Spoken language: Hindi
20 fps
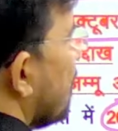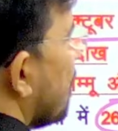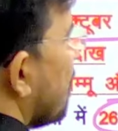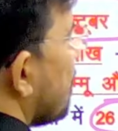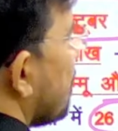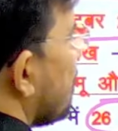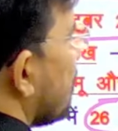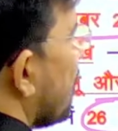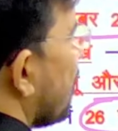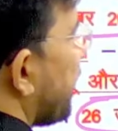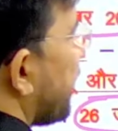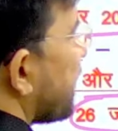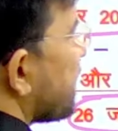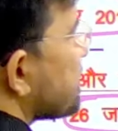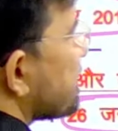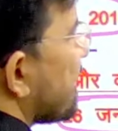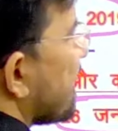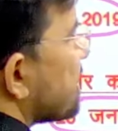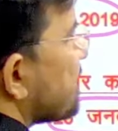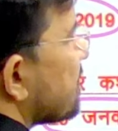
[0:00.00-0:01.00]
नौ
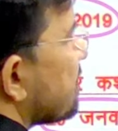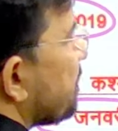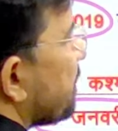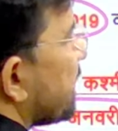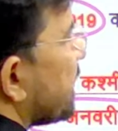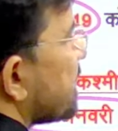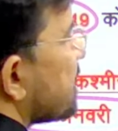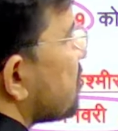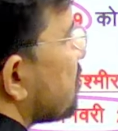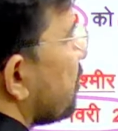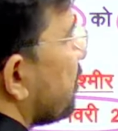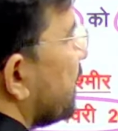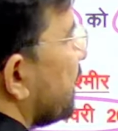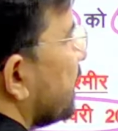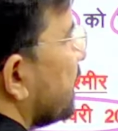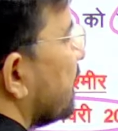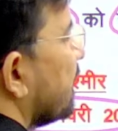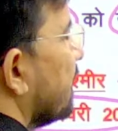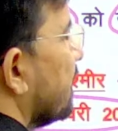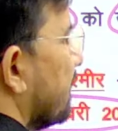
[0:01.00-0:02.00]
केंद्र शासित प्रदेशों में
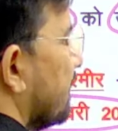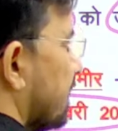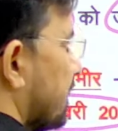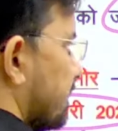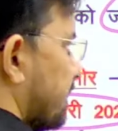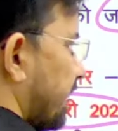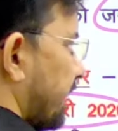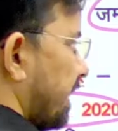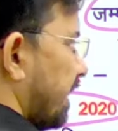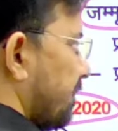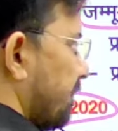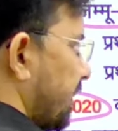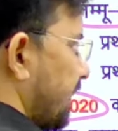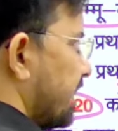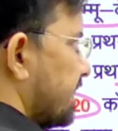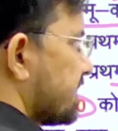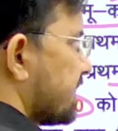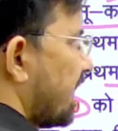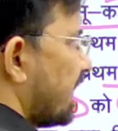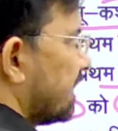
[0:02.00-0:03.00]
ठीक है
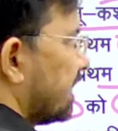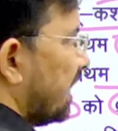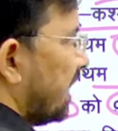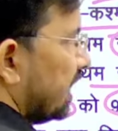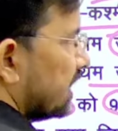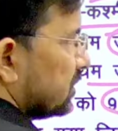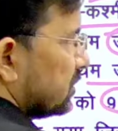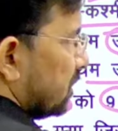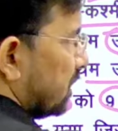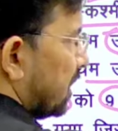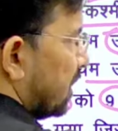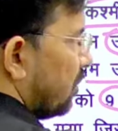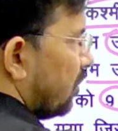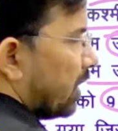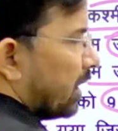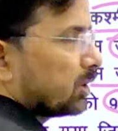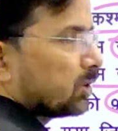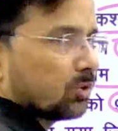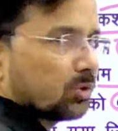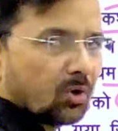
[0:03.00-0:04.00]
पहले सात था तो, तो ये हो
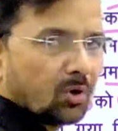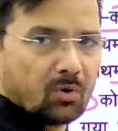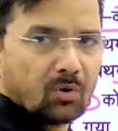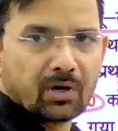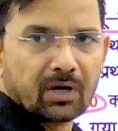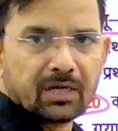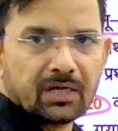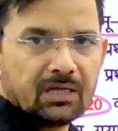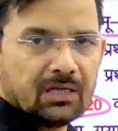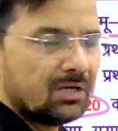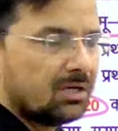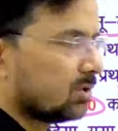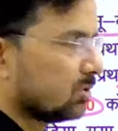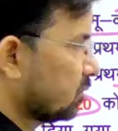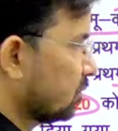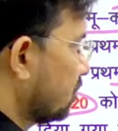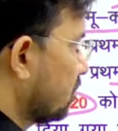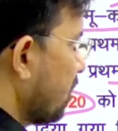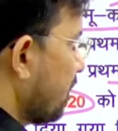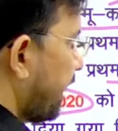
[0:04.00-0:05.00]
गए तो नौ हो गए
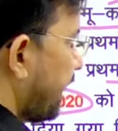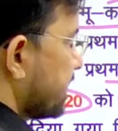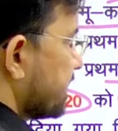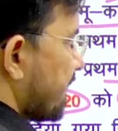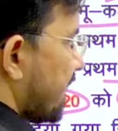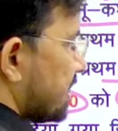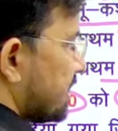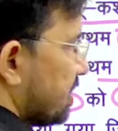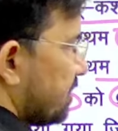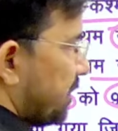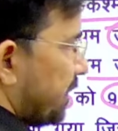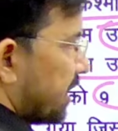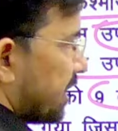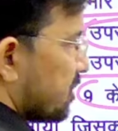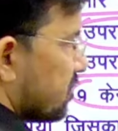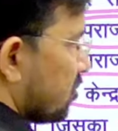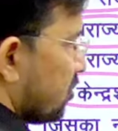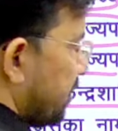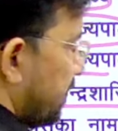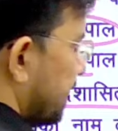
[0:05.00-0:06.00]
तो नौ केंद्र शासित
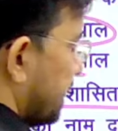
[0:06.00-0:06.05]
प्रदेशों में